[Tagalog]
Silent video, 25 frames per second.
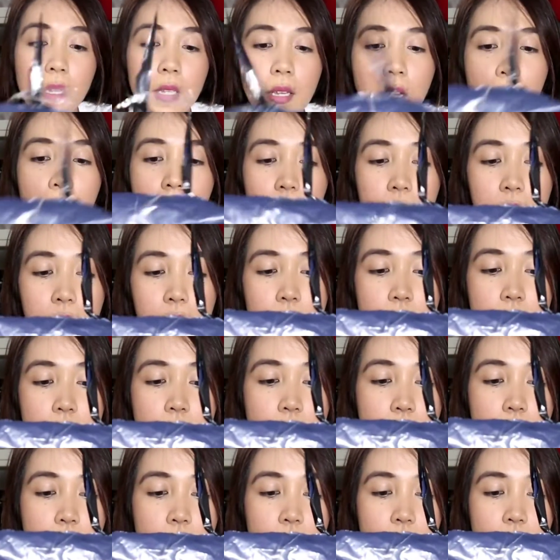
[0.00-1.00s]
na
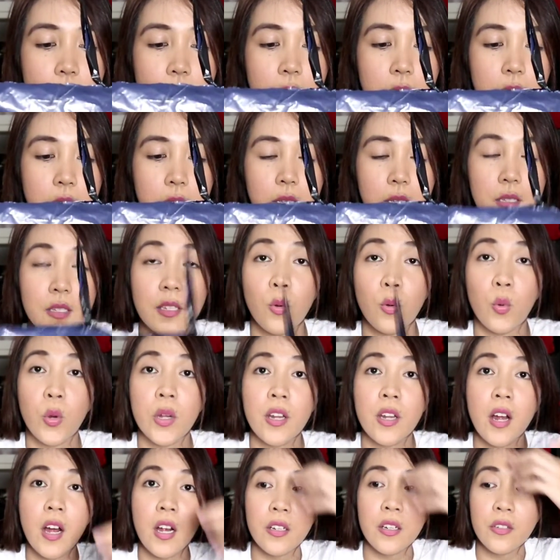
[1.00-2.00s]
is uh, nasa
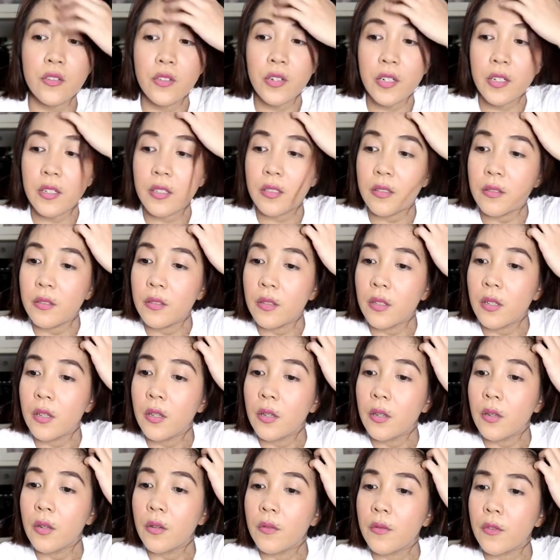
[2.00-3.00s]
148.
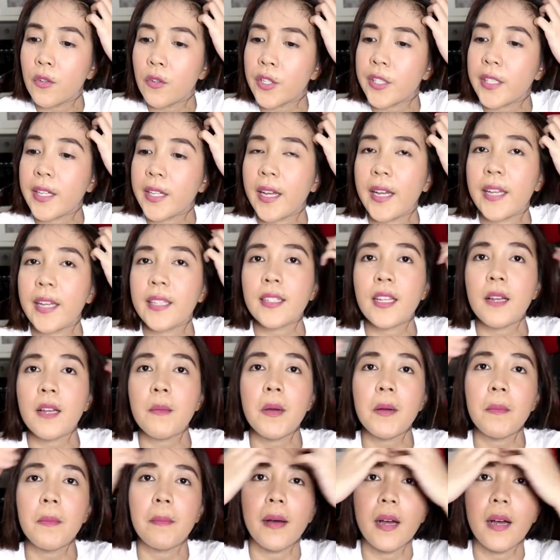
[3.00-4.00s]

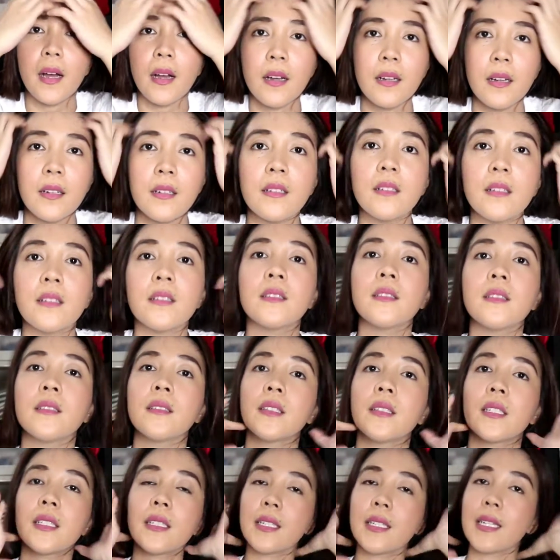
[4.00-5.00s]
Tama ba?
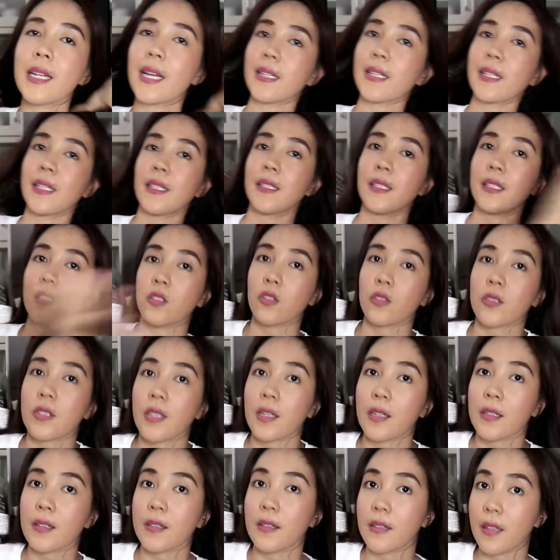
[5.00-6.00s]
Tingnan natin dito
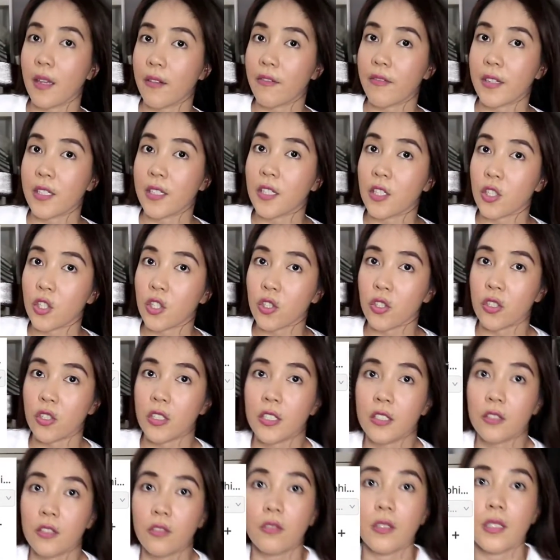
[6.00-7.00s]
sa
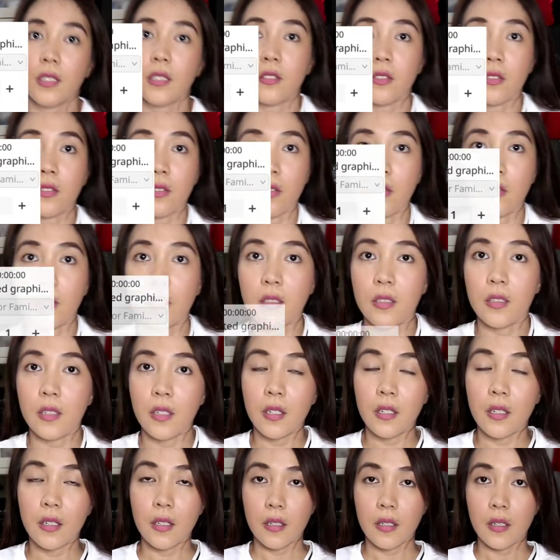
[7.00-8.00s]
definition kung ano to.
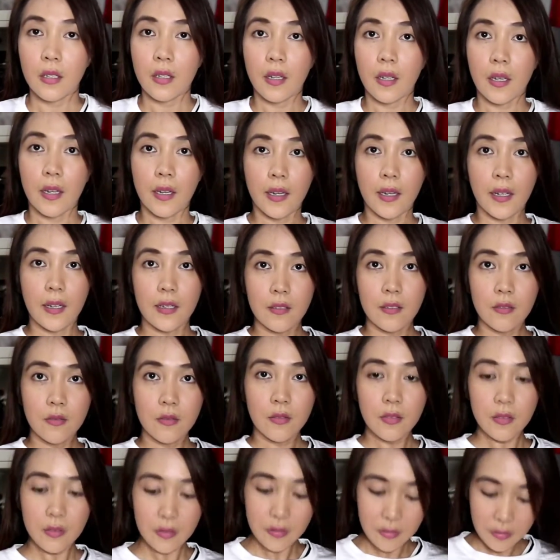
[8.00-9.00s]
Ayan.
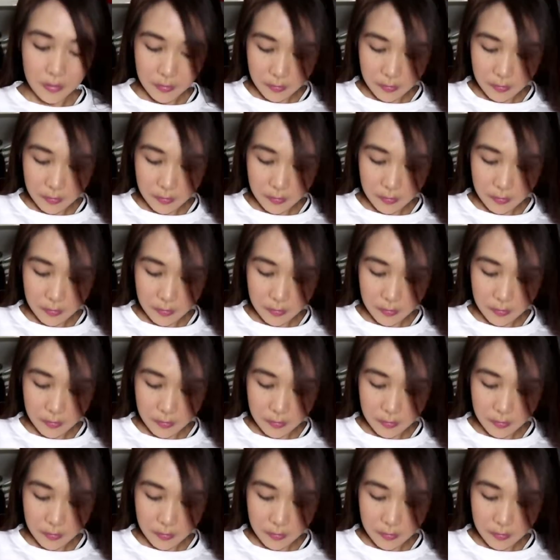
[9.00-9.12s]
Oh,